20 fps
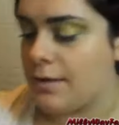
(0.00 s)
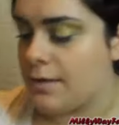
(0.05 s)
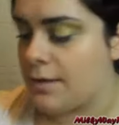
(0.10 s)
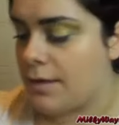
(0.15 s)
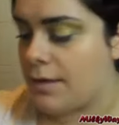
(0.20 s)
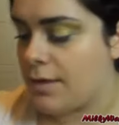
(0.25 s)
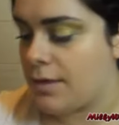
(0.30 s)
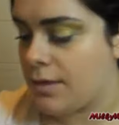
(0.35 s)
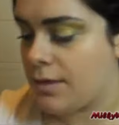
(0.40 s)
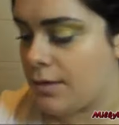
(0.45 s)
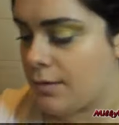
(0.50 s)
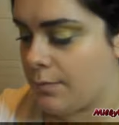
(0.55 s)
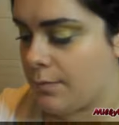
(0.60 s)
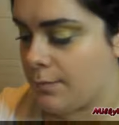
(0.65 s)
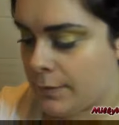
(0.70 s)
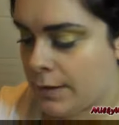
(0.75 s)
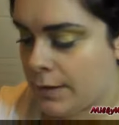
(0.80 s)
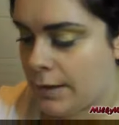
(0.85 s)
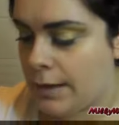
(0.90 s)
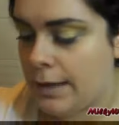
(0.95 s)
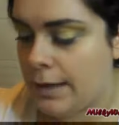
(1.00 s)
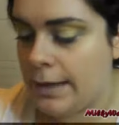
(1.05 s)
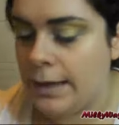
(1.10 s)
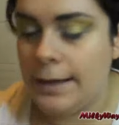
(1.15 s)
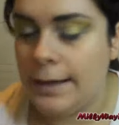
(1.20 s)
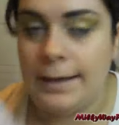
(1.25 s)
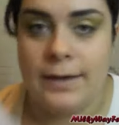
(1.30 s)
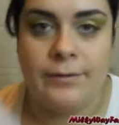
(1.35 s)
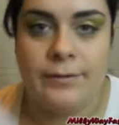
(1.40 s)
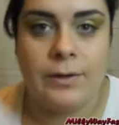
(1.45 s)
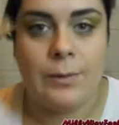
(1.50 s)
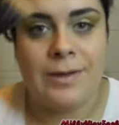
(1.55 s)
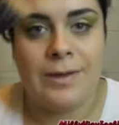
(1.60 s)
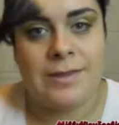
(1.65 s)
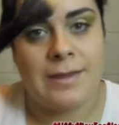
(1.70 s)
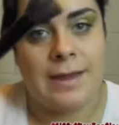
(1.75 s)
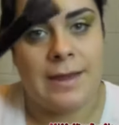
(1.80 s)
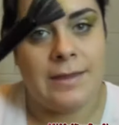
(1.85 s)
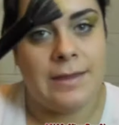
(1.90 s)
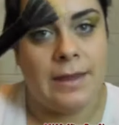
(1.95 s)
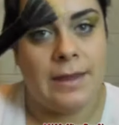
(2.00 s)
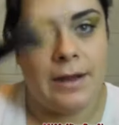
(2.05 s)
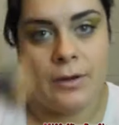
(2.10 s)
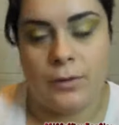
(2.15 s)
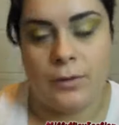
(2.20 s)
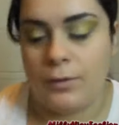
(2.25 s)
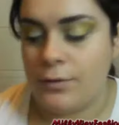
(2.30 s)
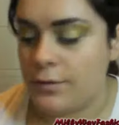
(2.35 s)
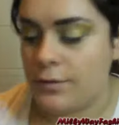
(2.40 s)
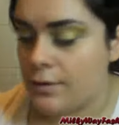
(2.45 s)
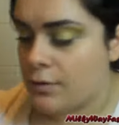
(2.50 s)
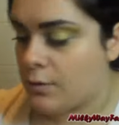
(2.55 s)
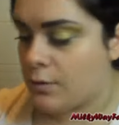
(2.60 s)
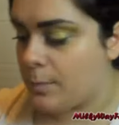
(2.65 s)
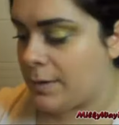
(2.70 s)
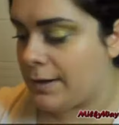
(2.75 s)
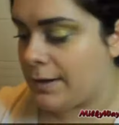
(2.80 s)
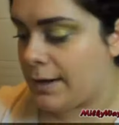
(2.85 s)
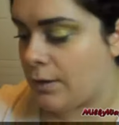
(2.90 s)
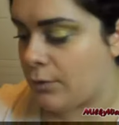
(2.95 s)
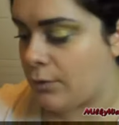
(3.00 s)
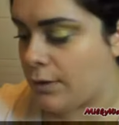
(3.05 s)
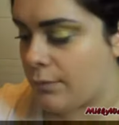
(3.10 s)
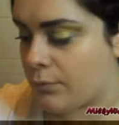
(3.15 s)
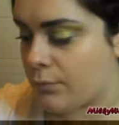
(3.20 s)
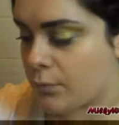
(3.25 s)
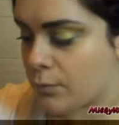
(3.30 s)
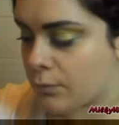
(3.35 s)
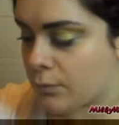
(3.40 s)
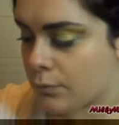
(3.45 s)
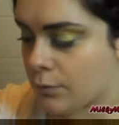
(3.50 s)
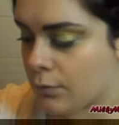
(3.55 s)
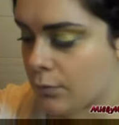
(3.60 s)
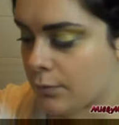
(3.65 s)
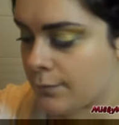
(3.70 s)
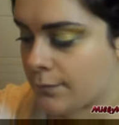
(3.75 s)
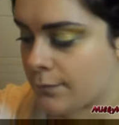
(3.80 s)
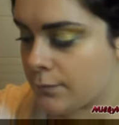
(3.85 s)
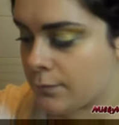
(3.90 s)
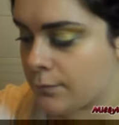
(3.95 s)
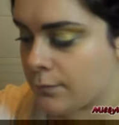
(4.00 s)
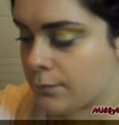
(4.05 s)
Essence, e la vado a stendere con lo stesso pennello da fondo.